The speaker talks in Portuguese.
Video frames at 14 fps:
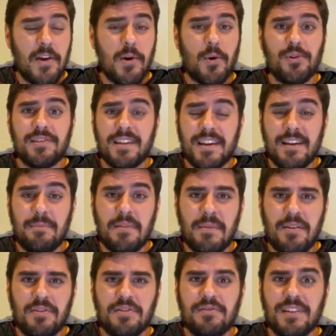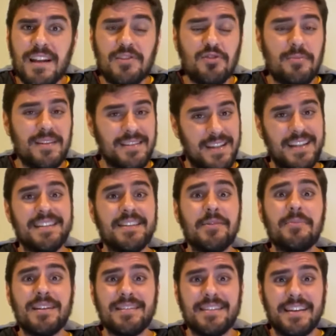eu gostaria primeiro de falar sobre a
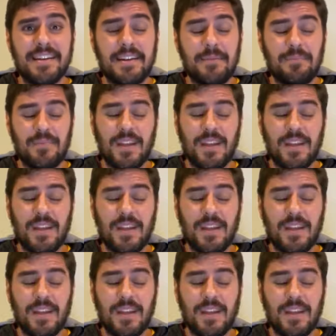seleção brasileira.